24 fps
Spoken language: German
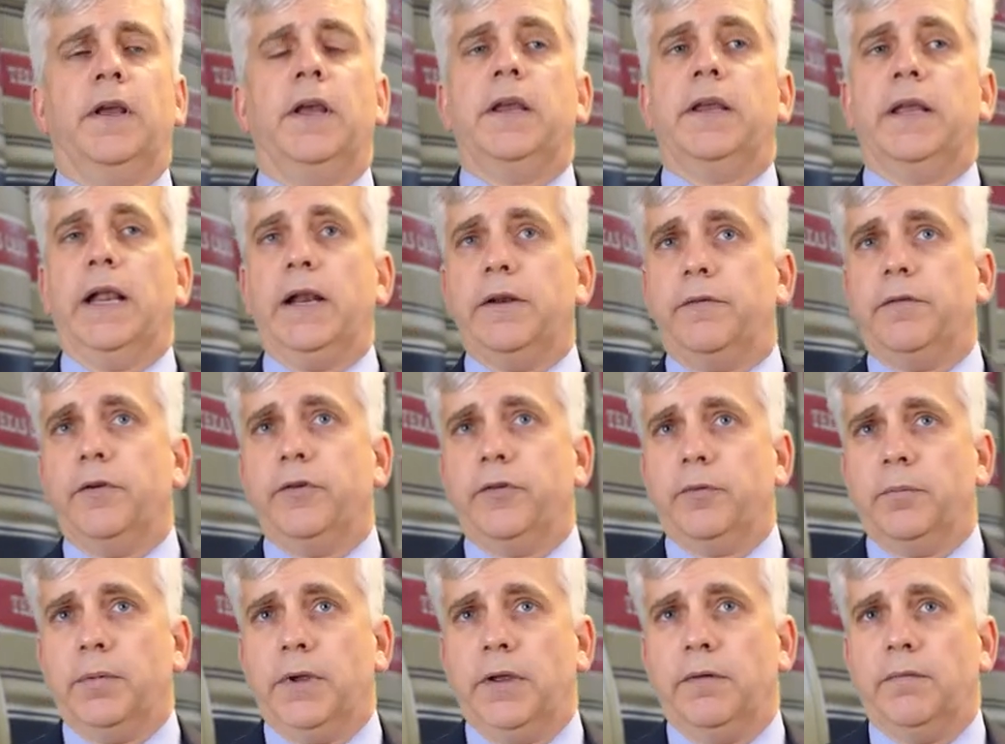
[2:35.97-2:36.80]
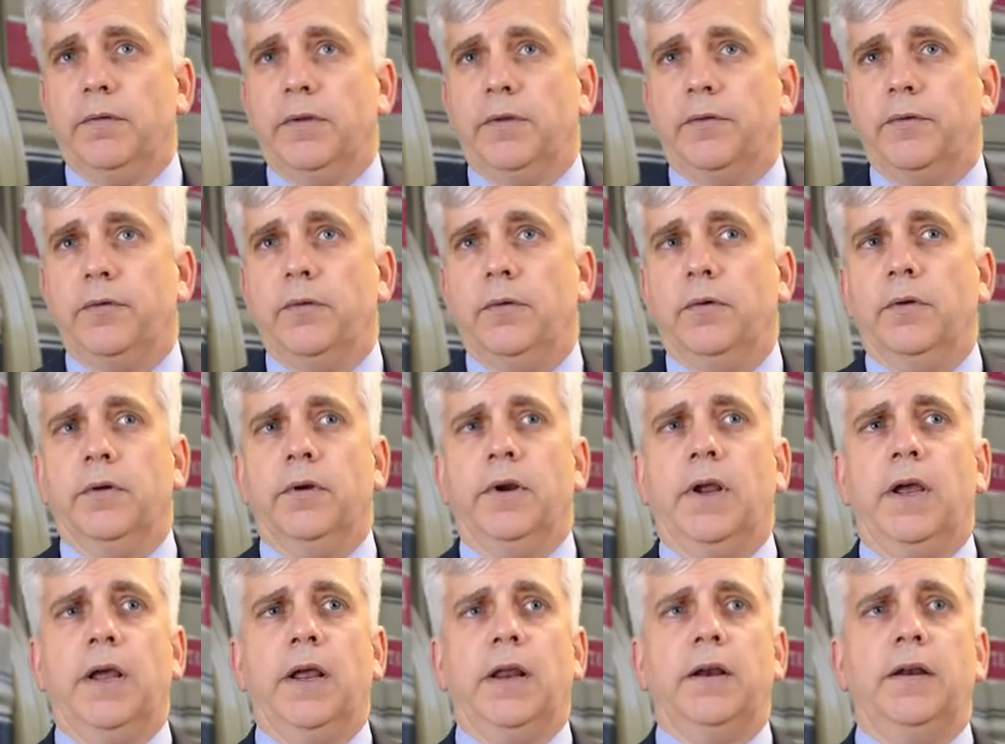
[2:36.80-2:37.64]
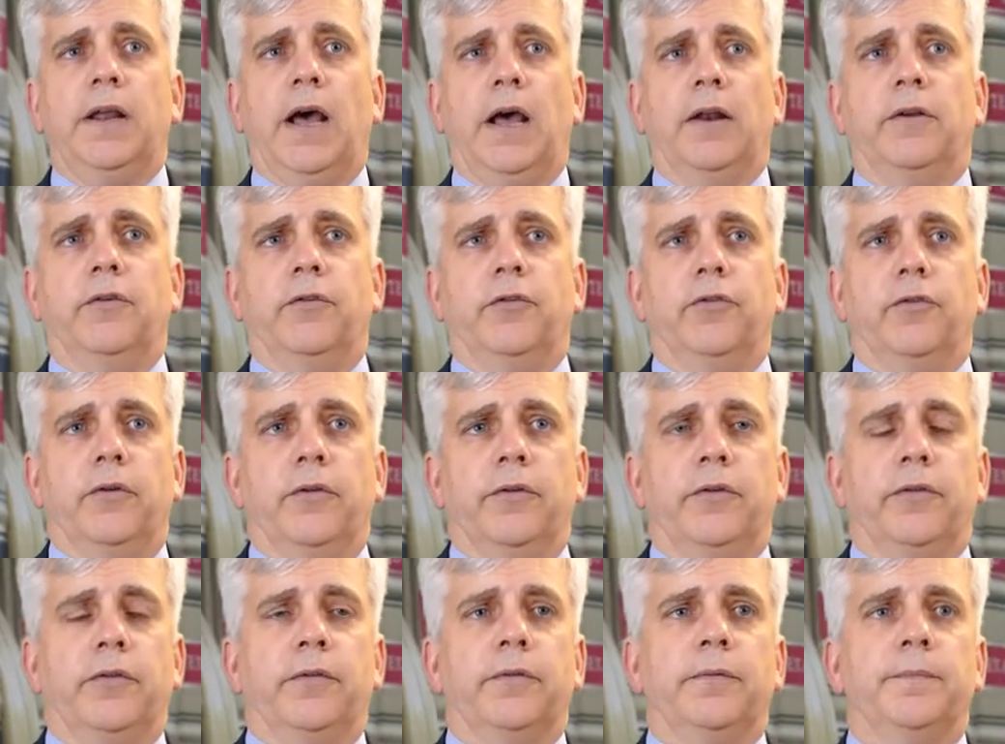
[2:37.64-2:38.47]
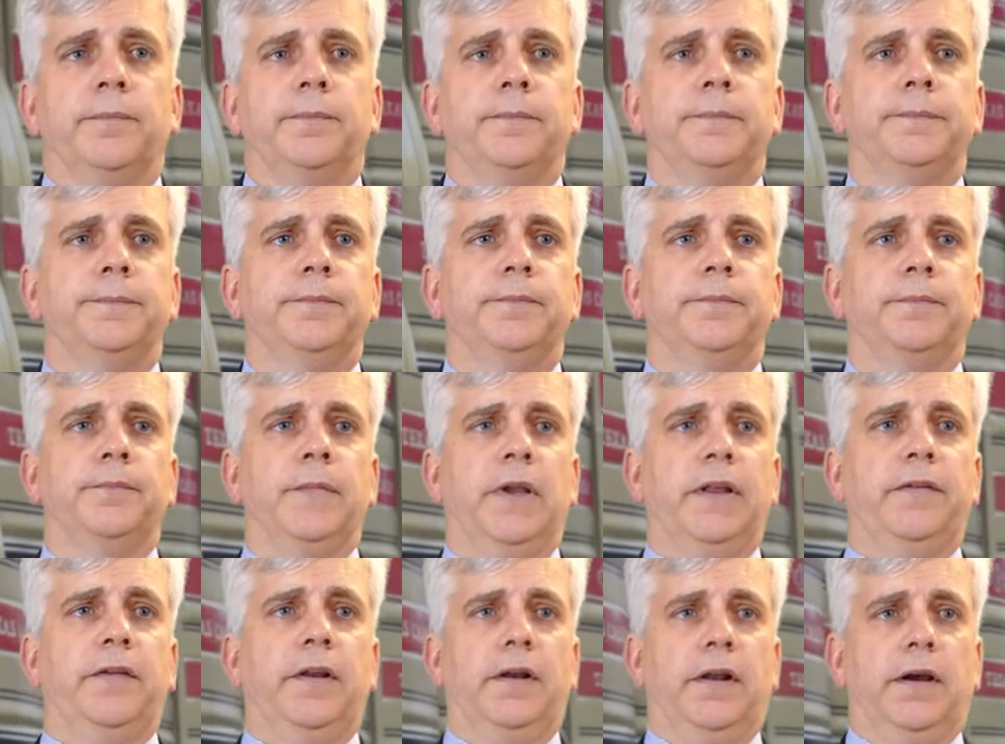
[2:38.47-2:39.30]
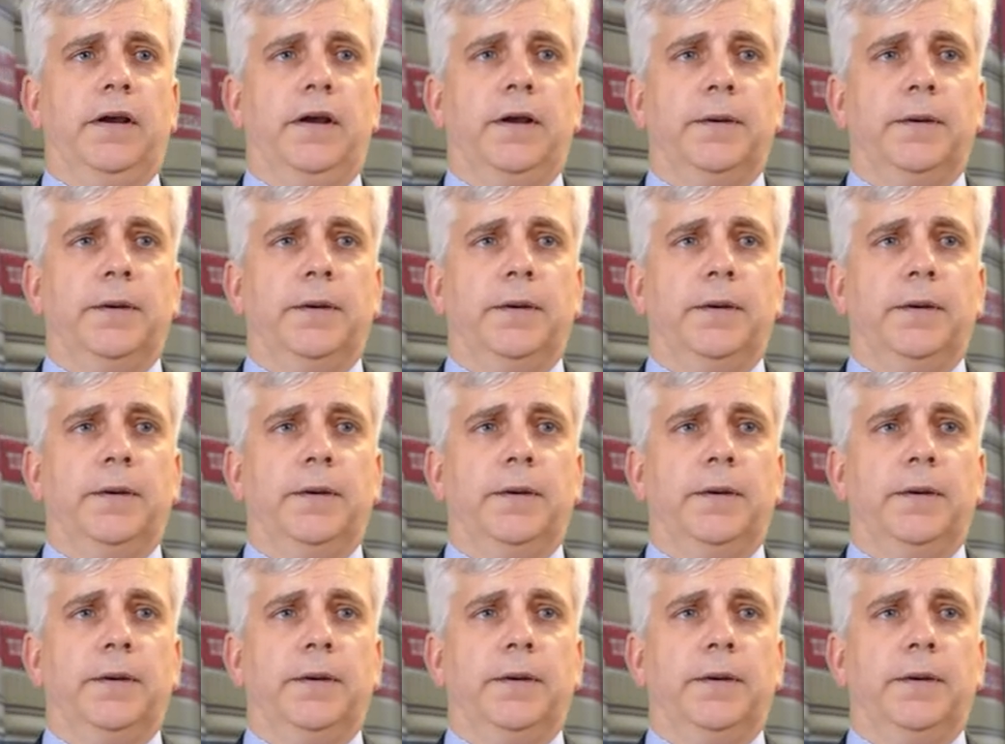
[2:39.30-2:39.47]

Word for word: Geldwäscheprävention, Datenschutz etc.